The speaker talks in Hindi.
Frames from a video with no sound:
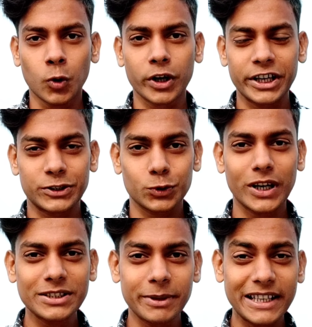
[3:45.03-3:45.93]
ओके
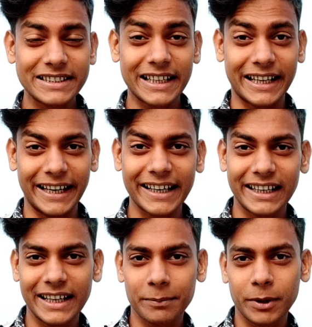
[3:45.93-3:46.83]
सो गाइज मैंने इसे कनेक्ट
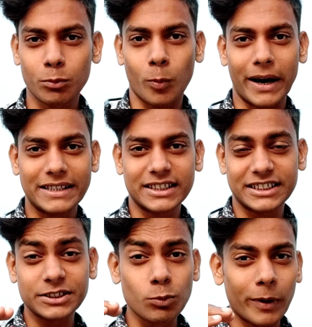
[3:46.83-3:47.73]
कर लिया अपने मोबाइल
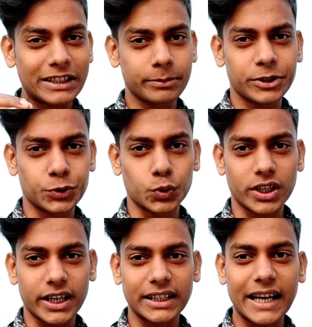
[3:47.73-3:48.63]
से जिस मोबाइल से मैं
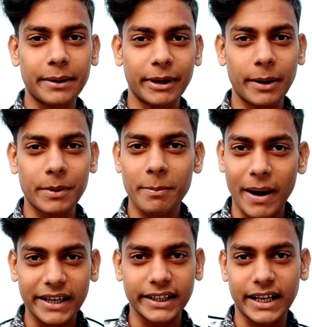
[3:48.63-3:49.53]
शूट कर रहा था एंड मैंने अपना
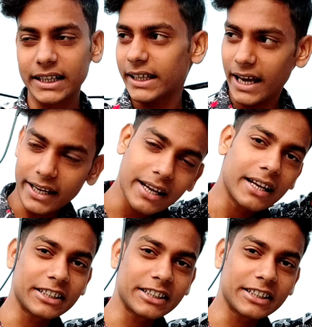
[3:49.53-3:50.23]
माइक निकाल दिया है